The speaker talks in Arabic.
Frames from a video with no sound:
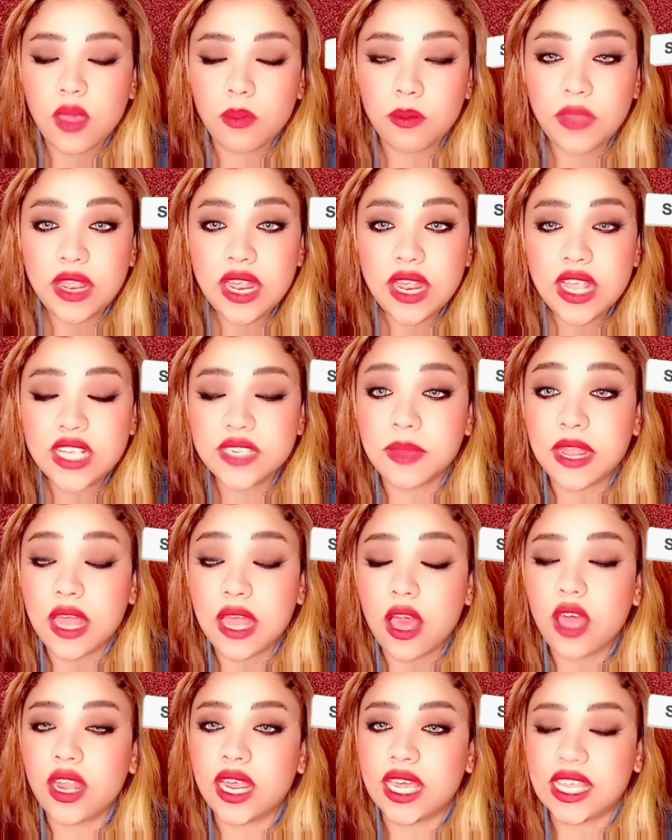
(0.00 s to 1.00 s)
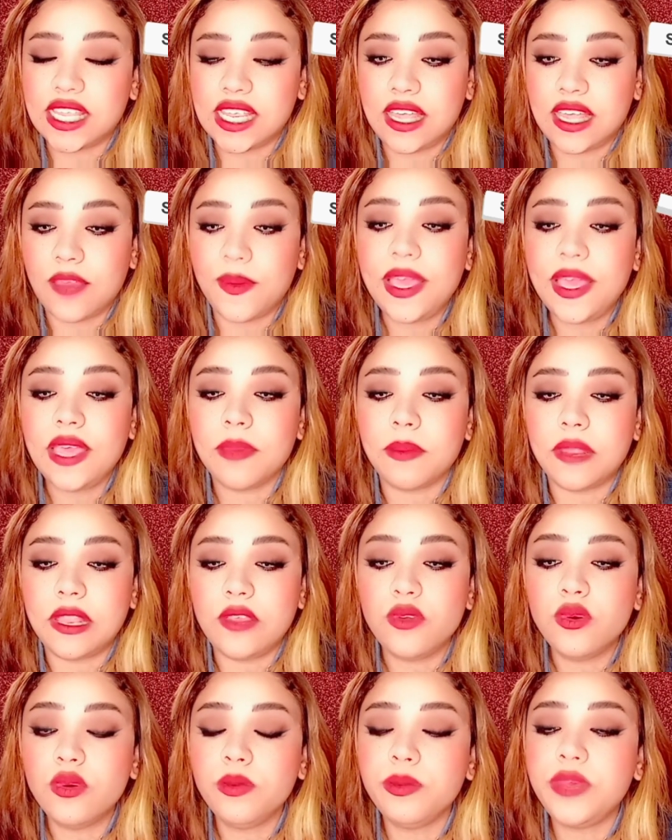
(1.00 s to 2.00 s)
بالنسبة لحركة الكواكب
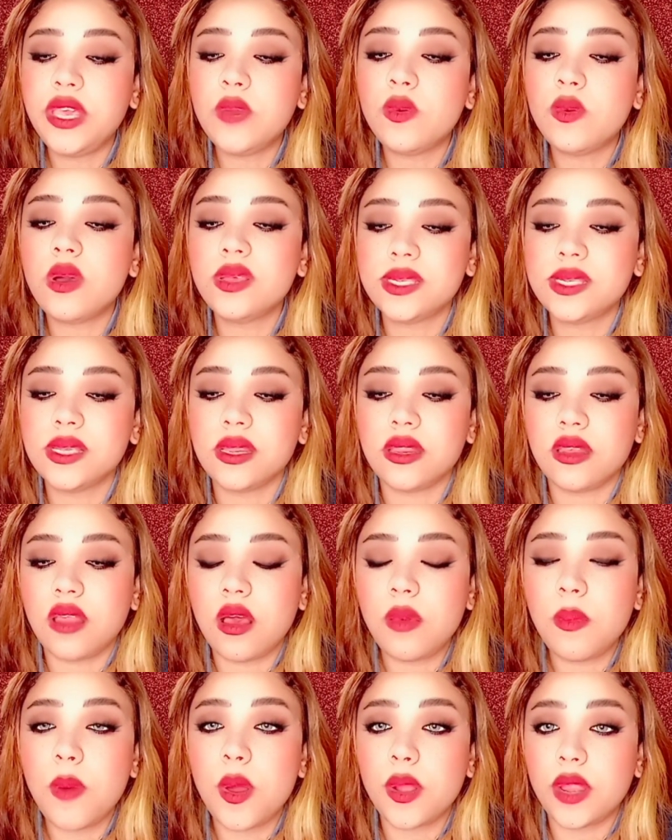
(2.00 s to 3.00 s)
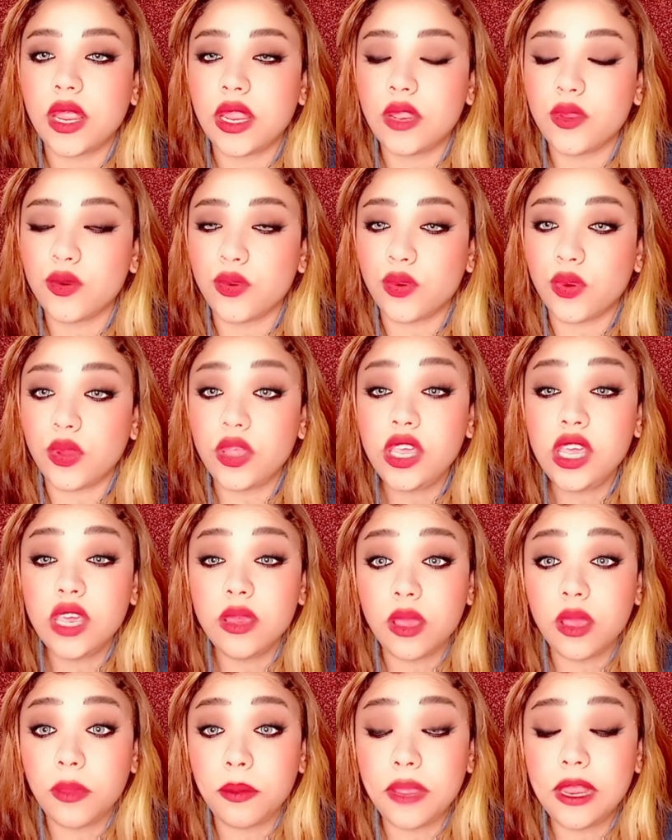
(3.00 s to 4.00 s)
اليوم بيواصل القمر إنه
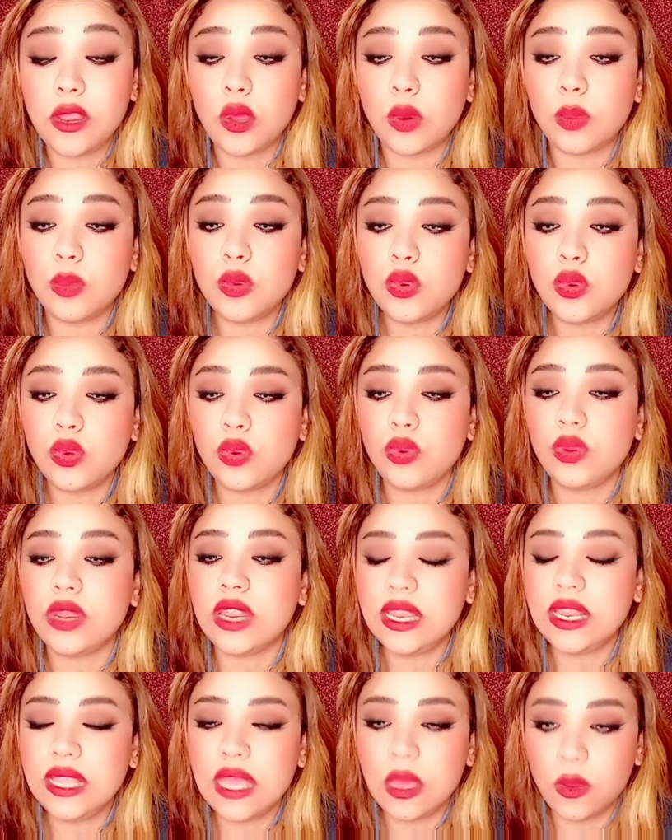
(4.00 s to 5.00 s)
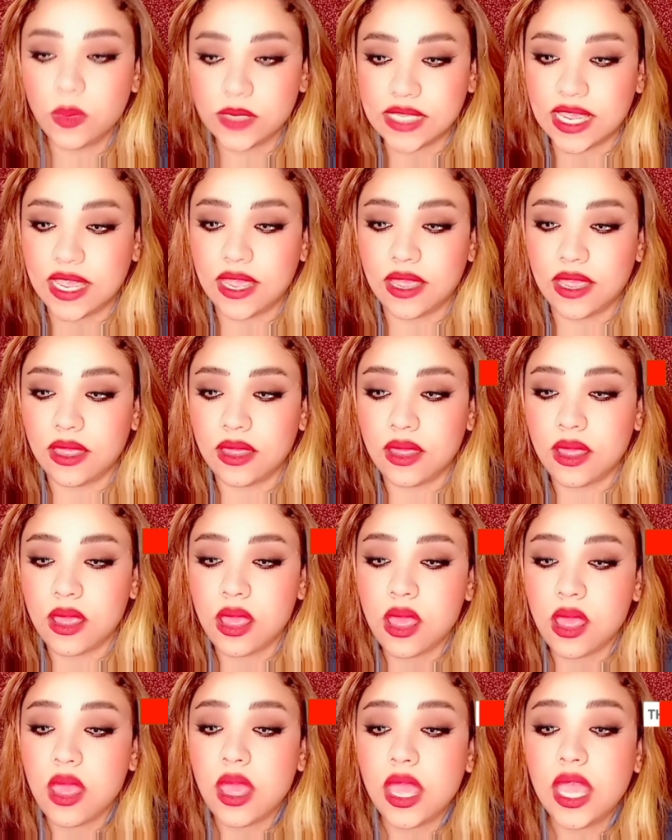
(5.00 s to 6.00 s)
يعمل عبوره للجوزاء
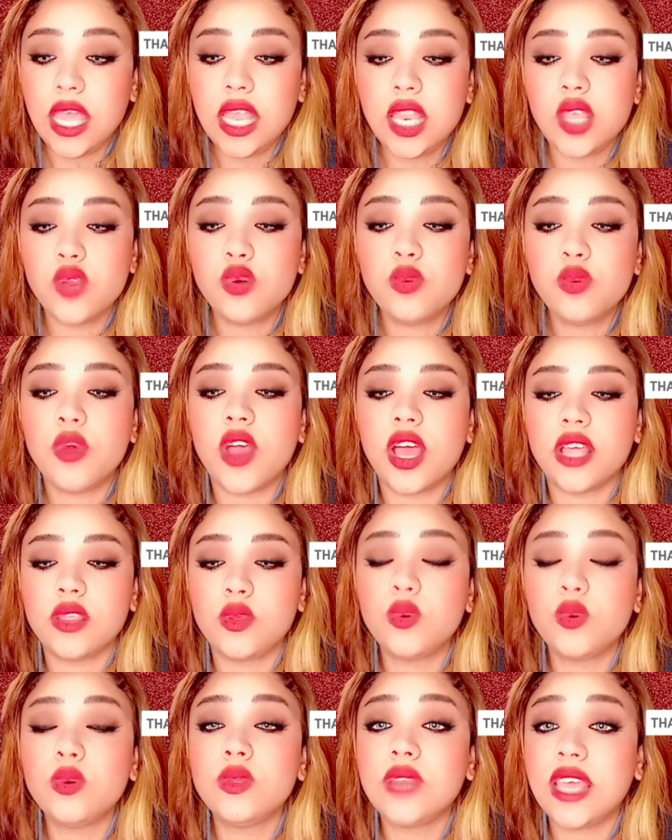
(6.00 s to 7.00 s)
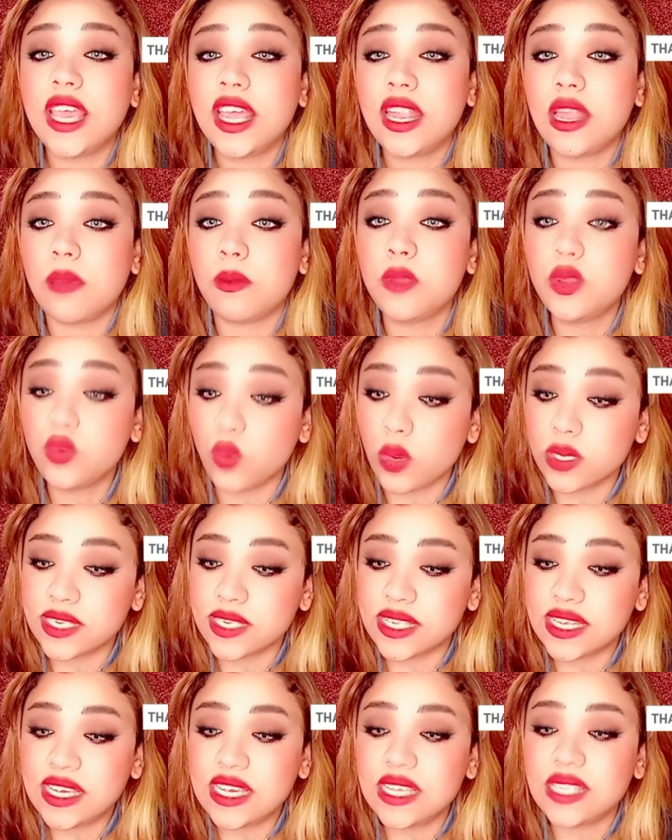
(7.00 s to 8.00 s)
اليوم وهنكون احنا
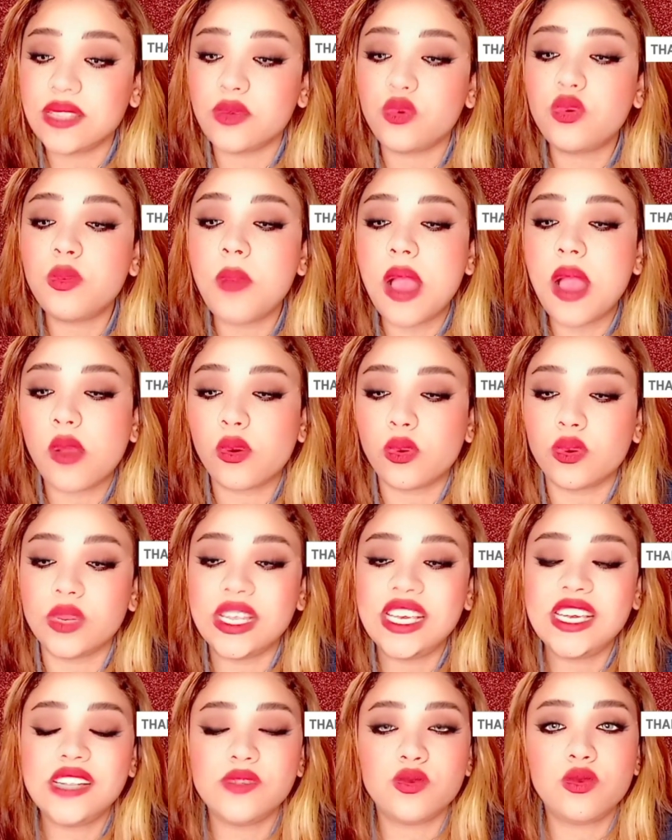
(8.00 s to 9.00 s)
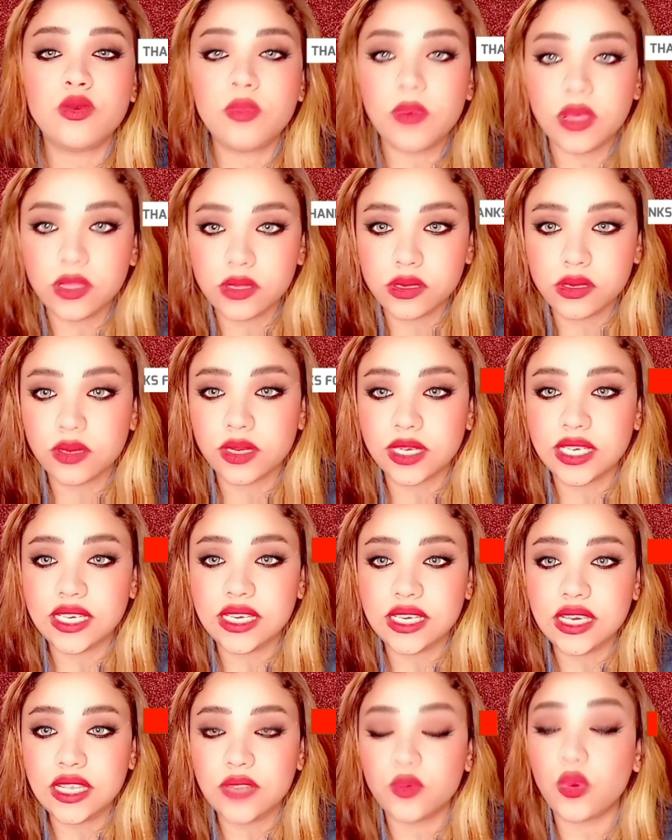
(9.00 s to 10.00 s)
متواصلين ومعقولين
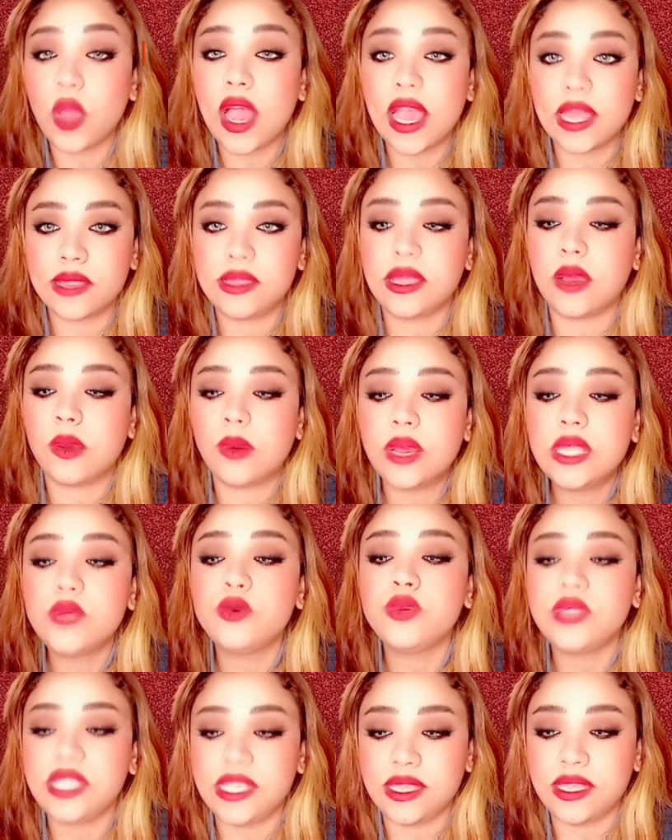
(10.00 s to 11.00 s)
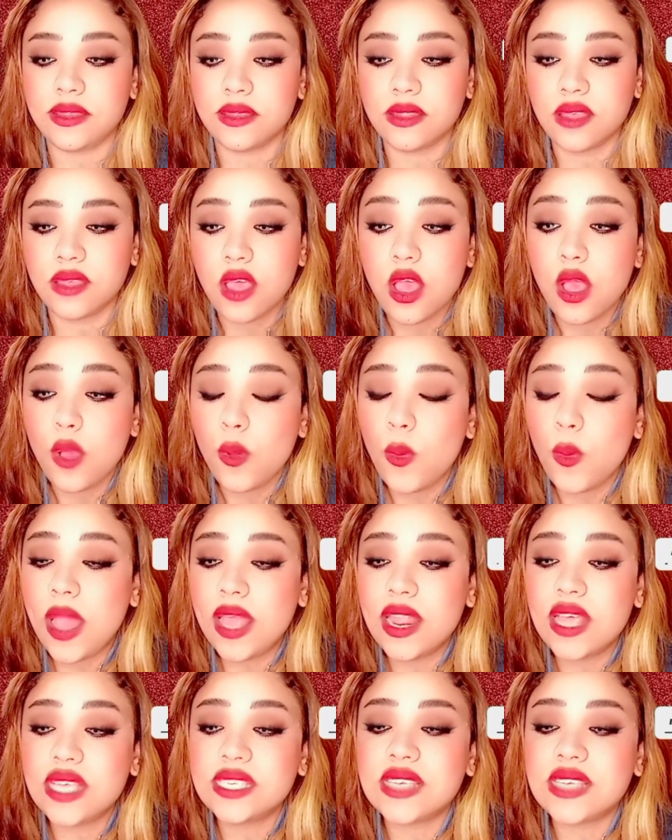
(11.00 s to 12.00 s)
ومنطقيين وحتى ودودين
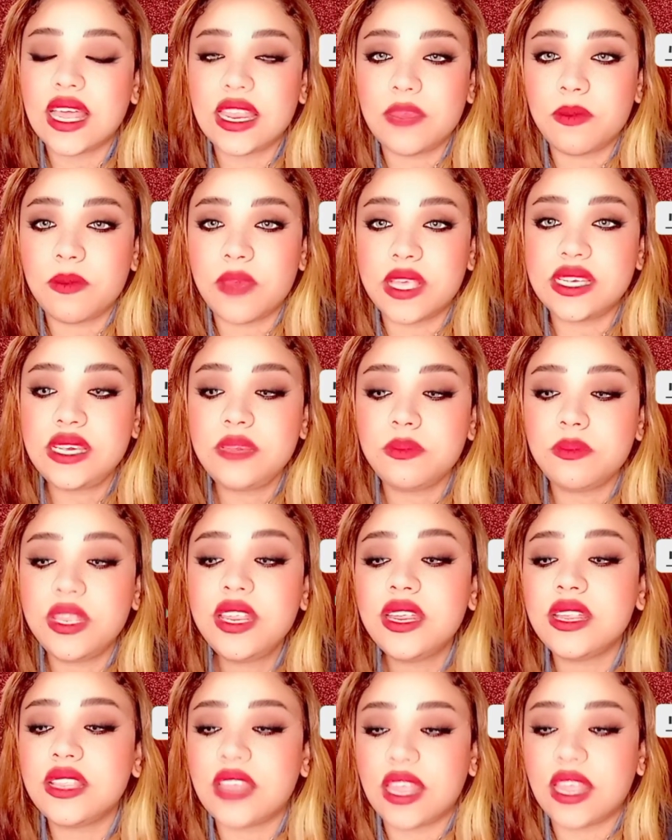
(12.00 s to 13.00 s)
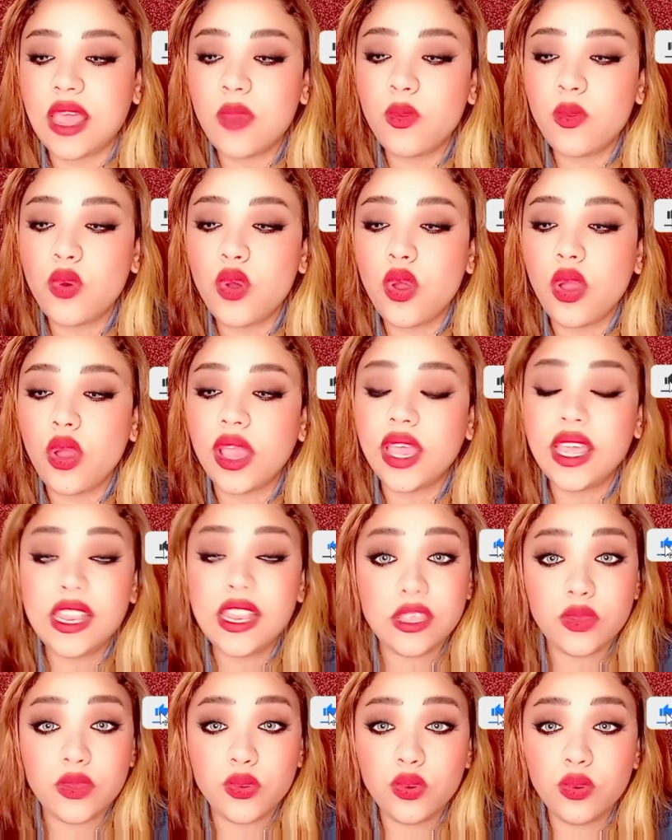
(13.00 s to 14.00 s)
وهنسعى لمزيد من التنوع
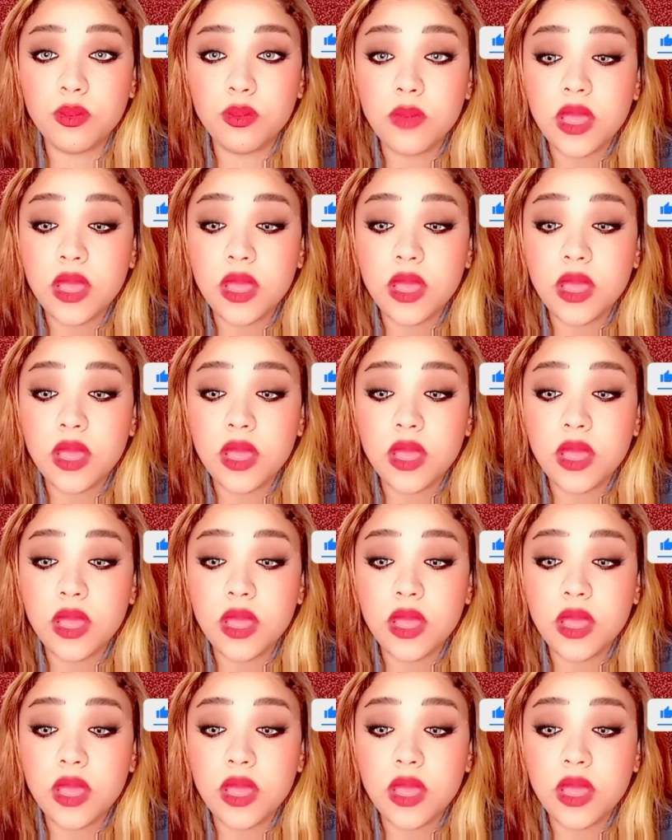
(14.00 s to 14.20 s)
اليوم